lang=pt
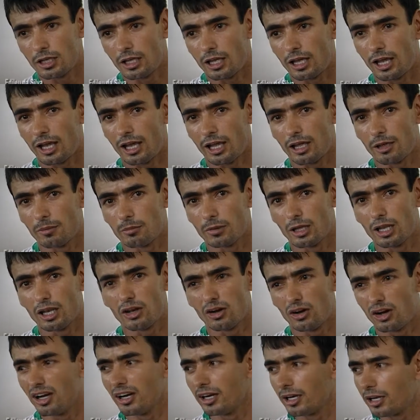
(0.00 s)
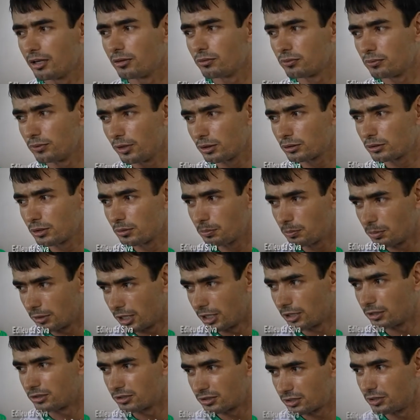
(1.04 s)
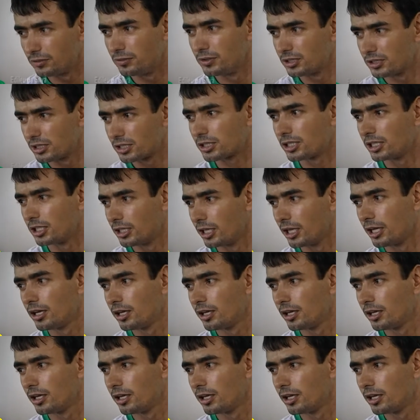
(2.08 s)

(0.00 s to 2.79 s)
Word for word: Ah, é melhor, né? Não falta emprego de serviço aqui, né?